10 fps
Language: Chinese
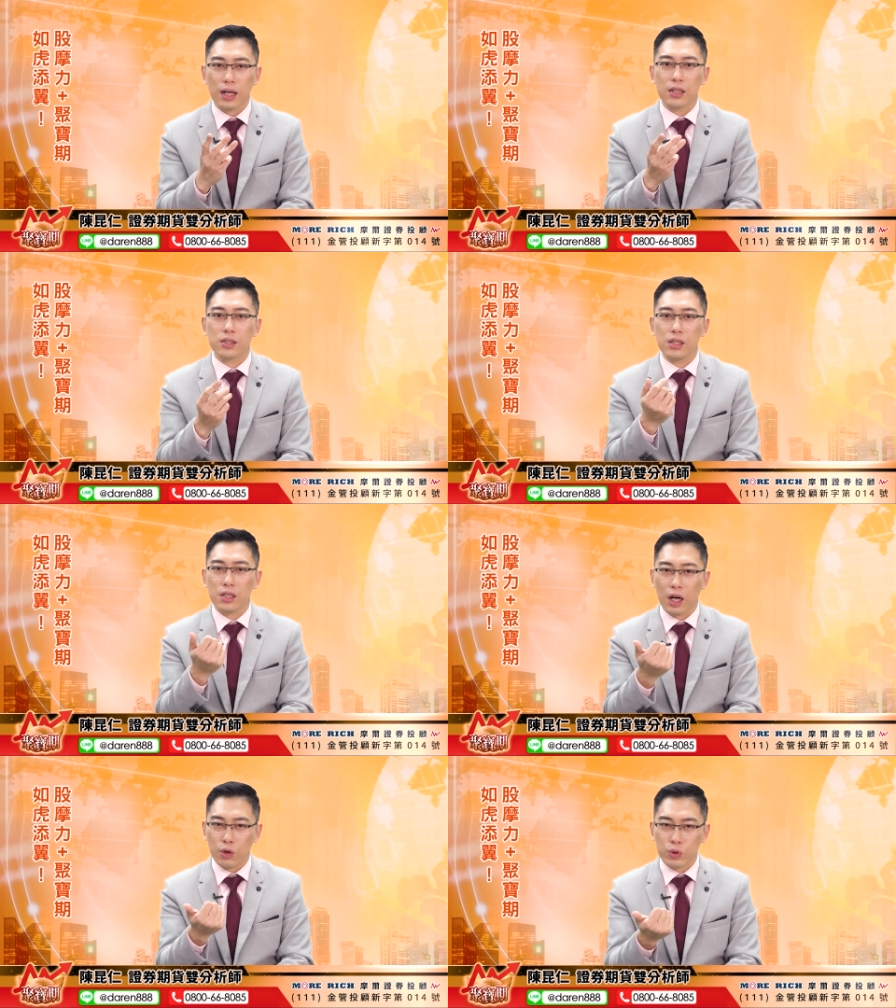当然第一
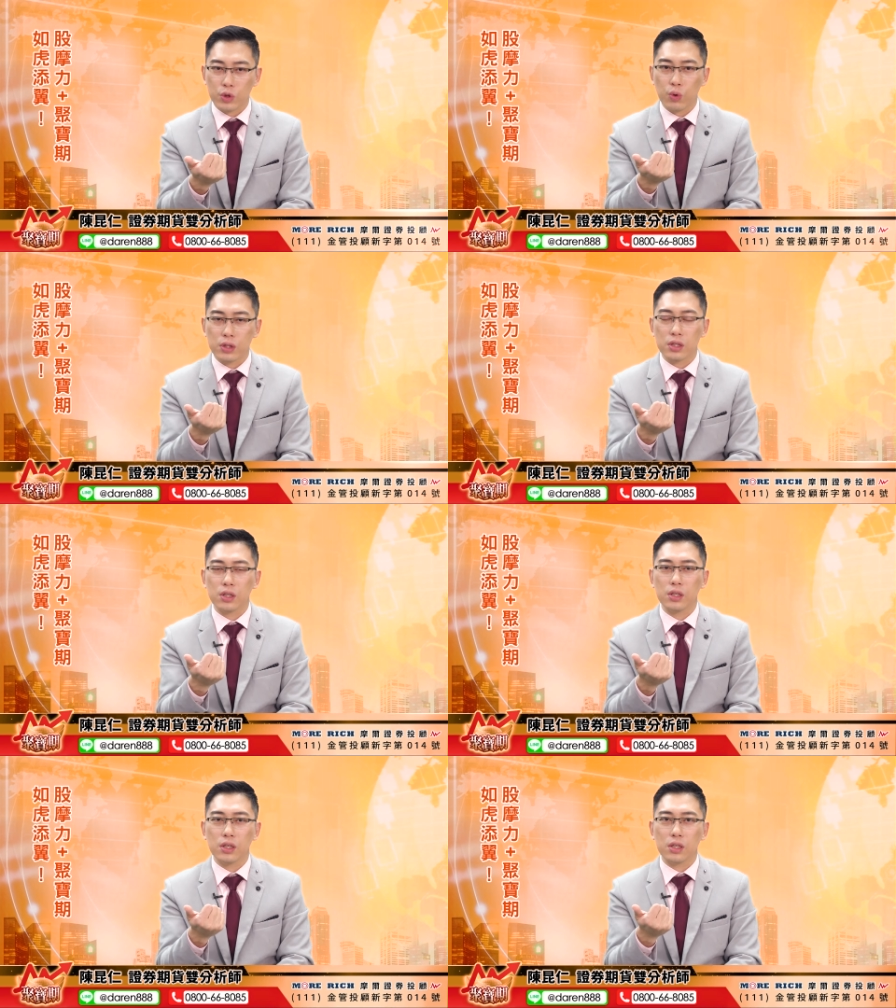个毫无疑问
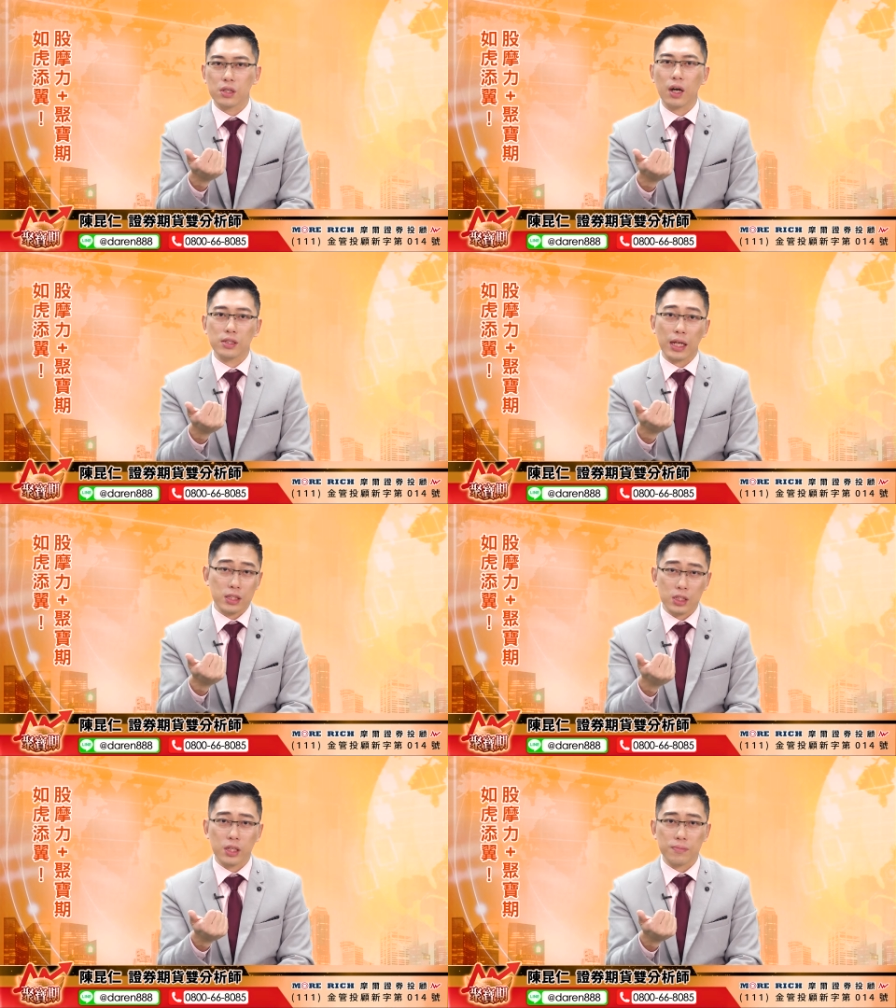的，当然是台积电，